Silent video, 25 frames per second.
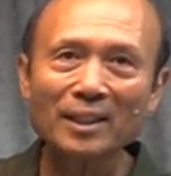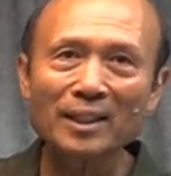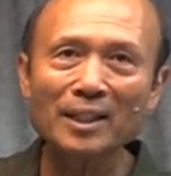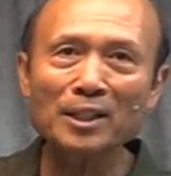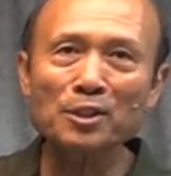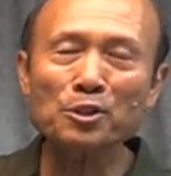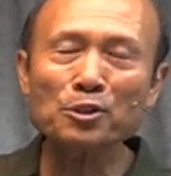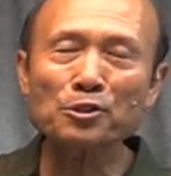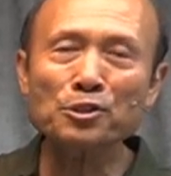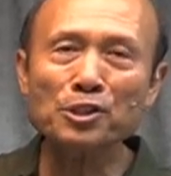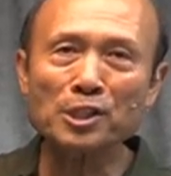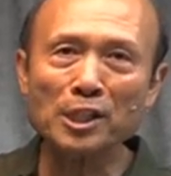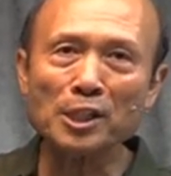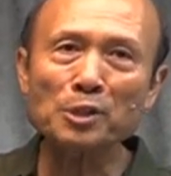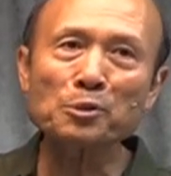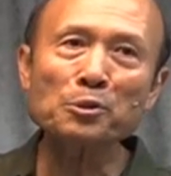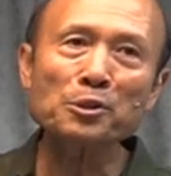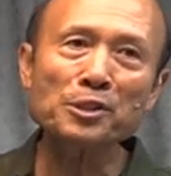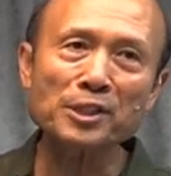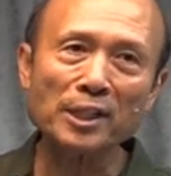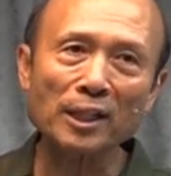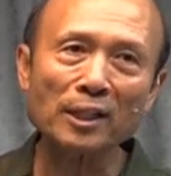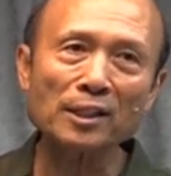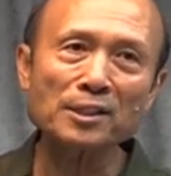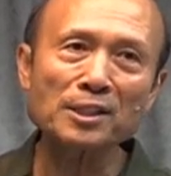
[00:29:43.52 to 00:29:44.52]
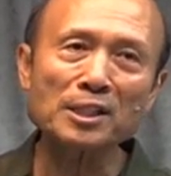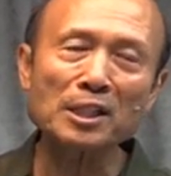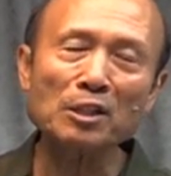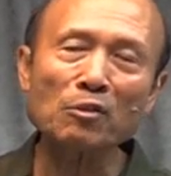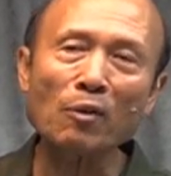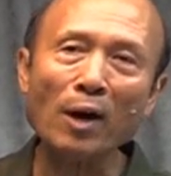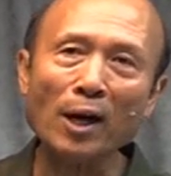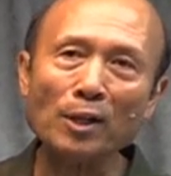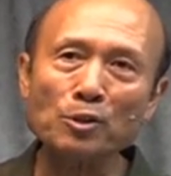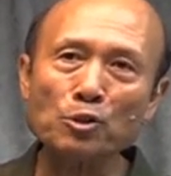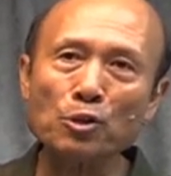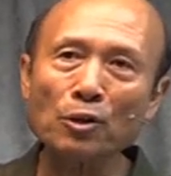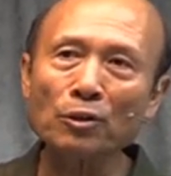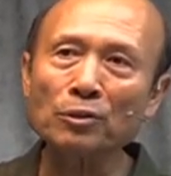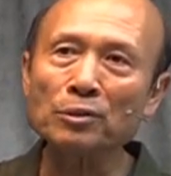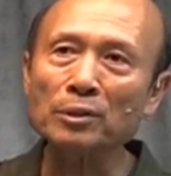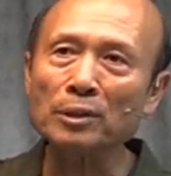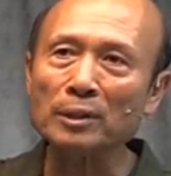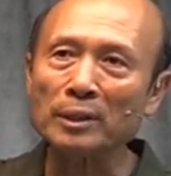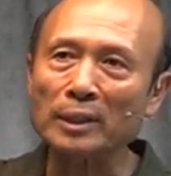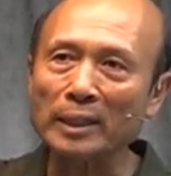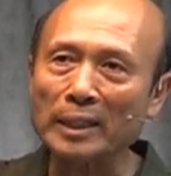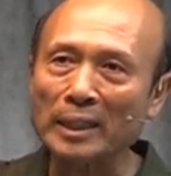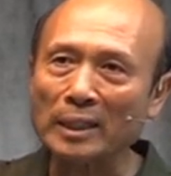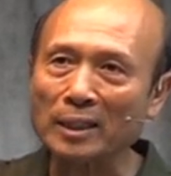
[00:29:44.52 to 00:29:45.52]
你就进入这个计划，从
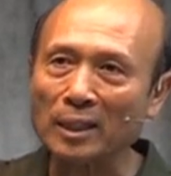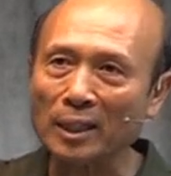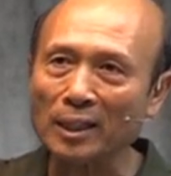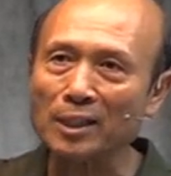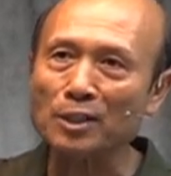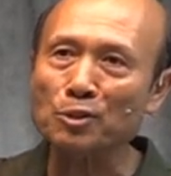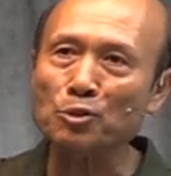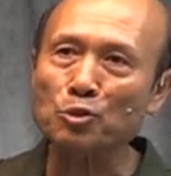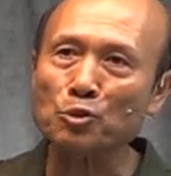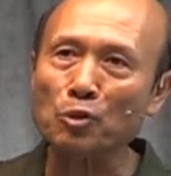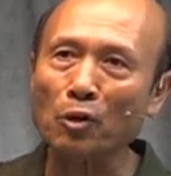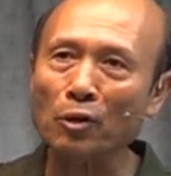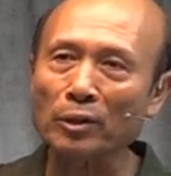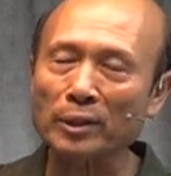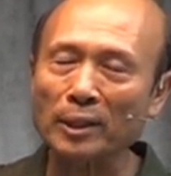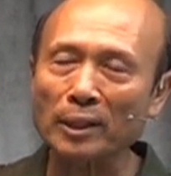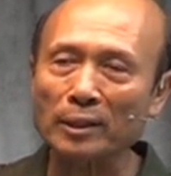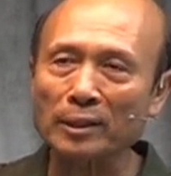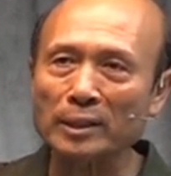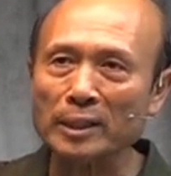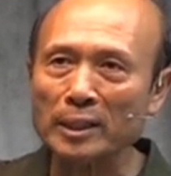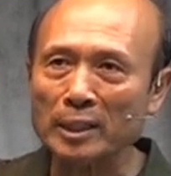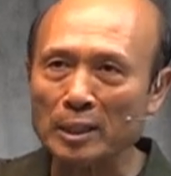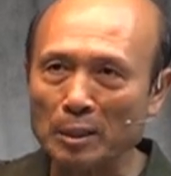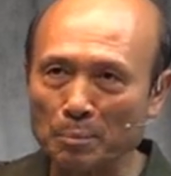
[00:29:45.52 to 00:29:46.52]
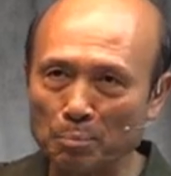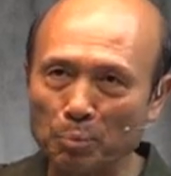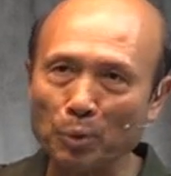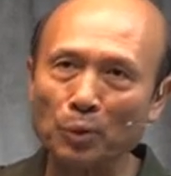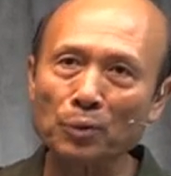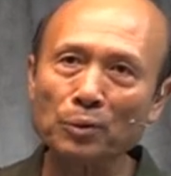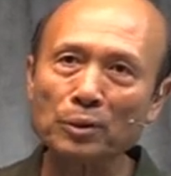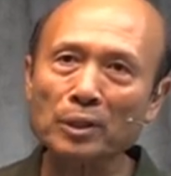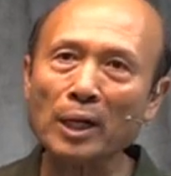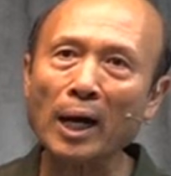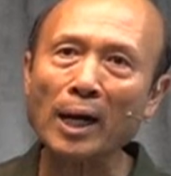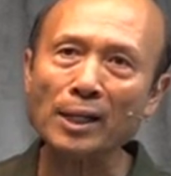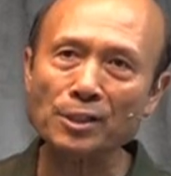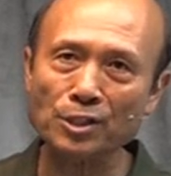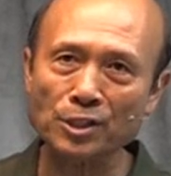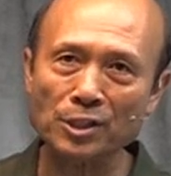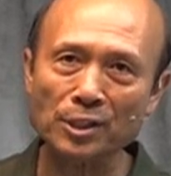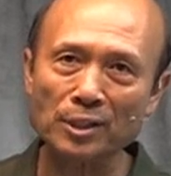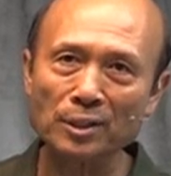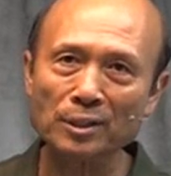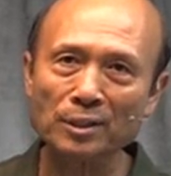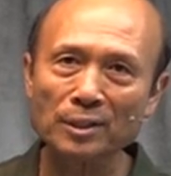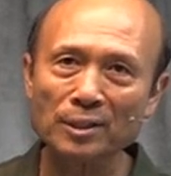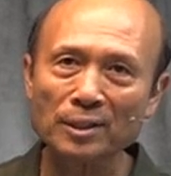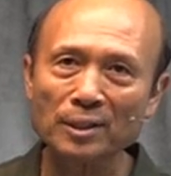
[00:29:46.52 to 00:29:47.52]
你可以做的第一步开
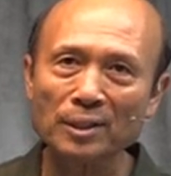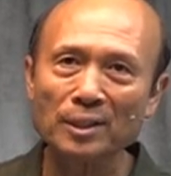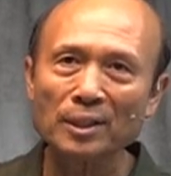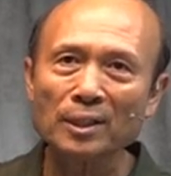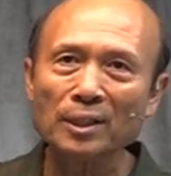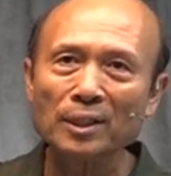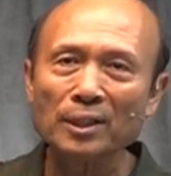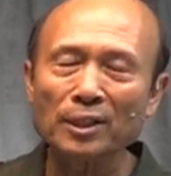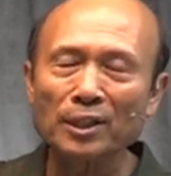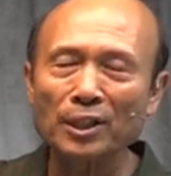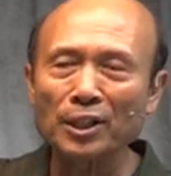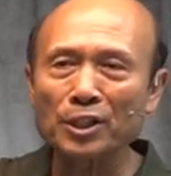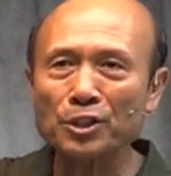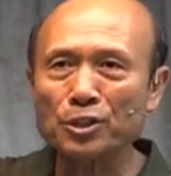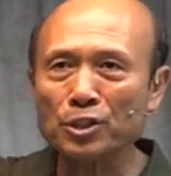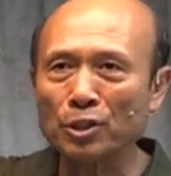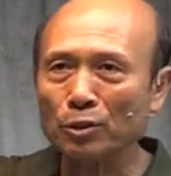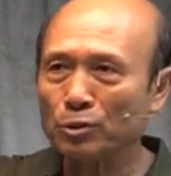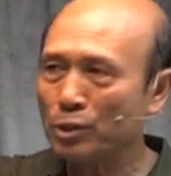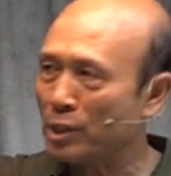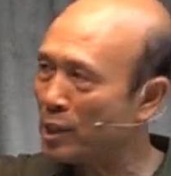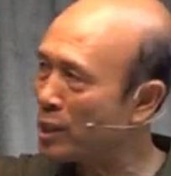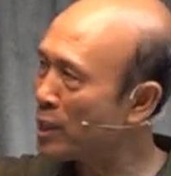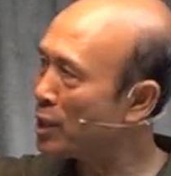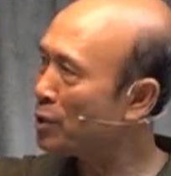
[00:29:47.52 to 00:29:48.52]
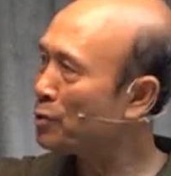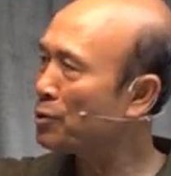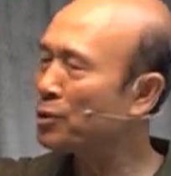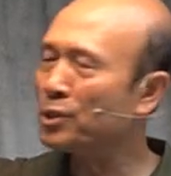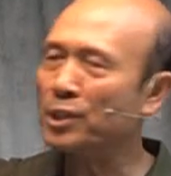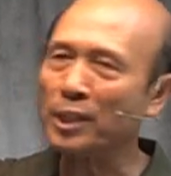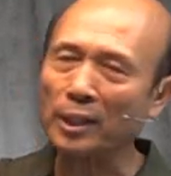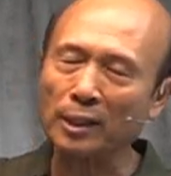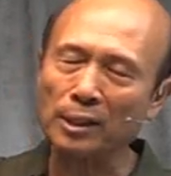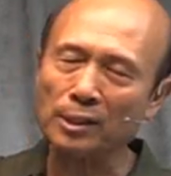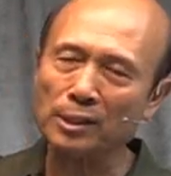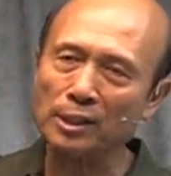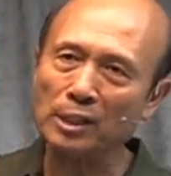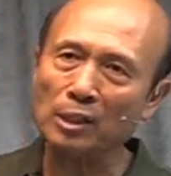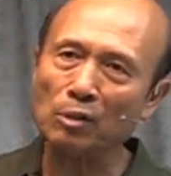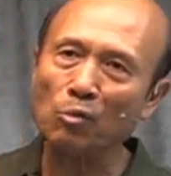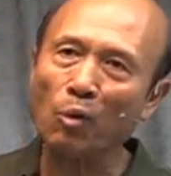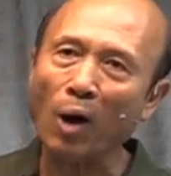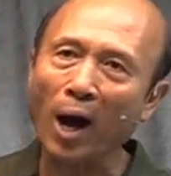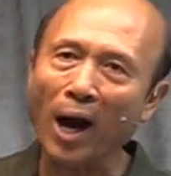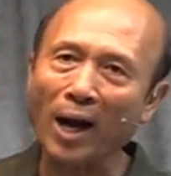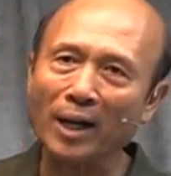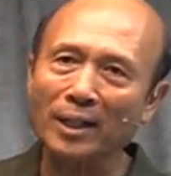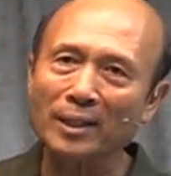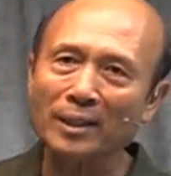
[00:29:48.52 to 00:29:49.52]
始，你就进入这个计
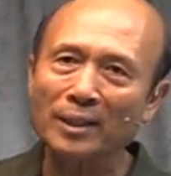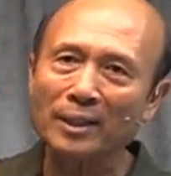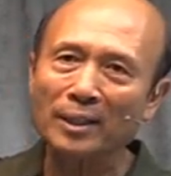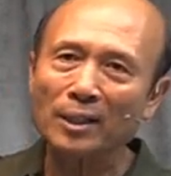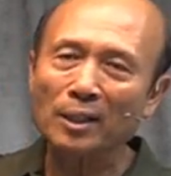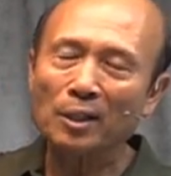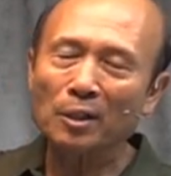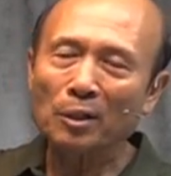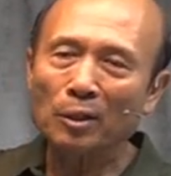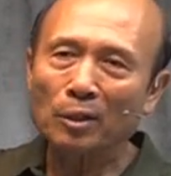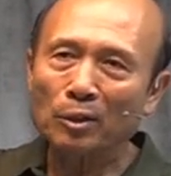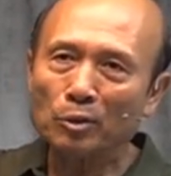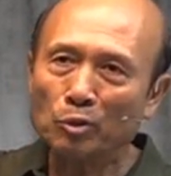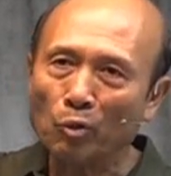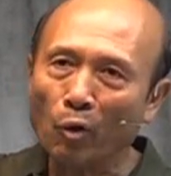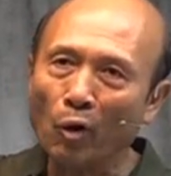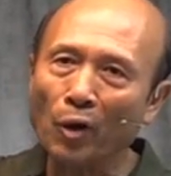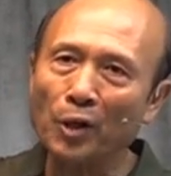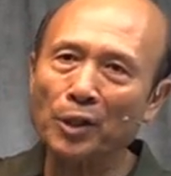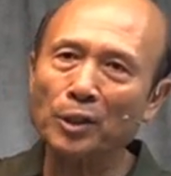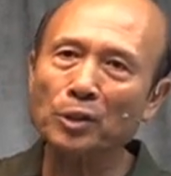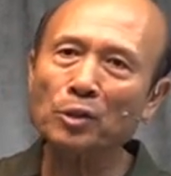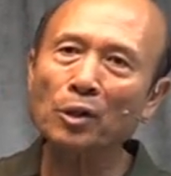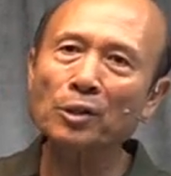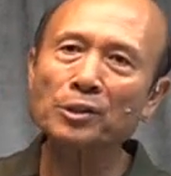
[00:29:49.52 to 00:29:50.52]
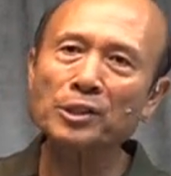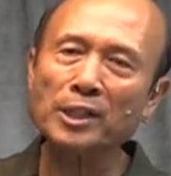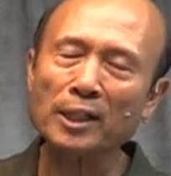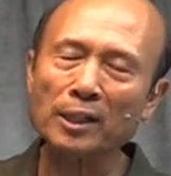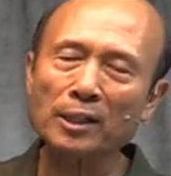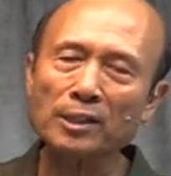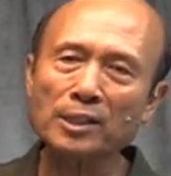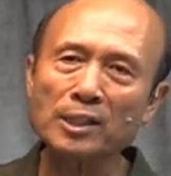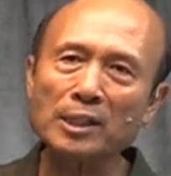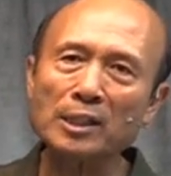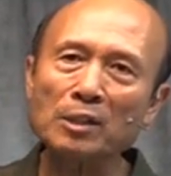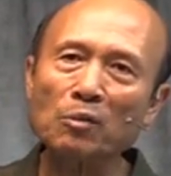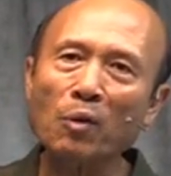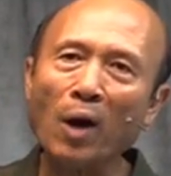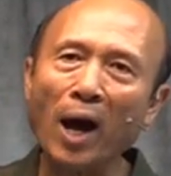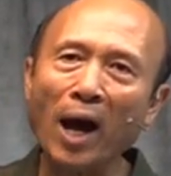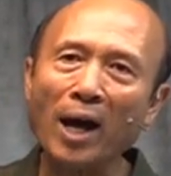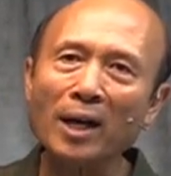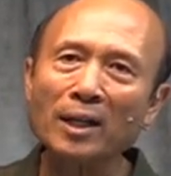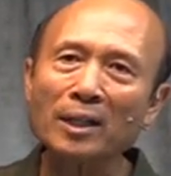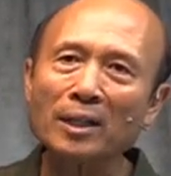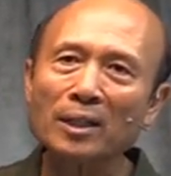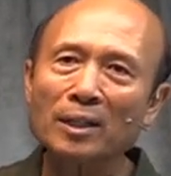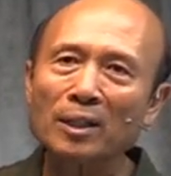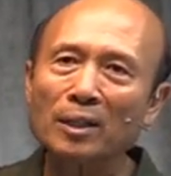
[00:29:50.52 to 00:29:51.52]
划。推动这个计
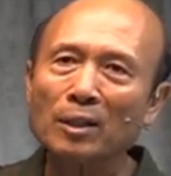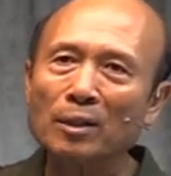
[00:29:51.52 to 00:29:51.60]
划，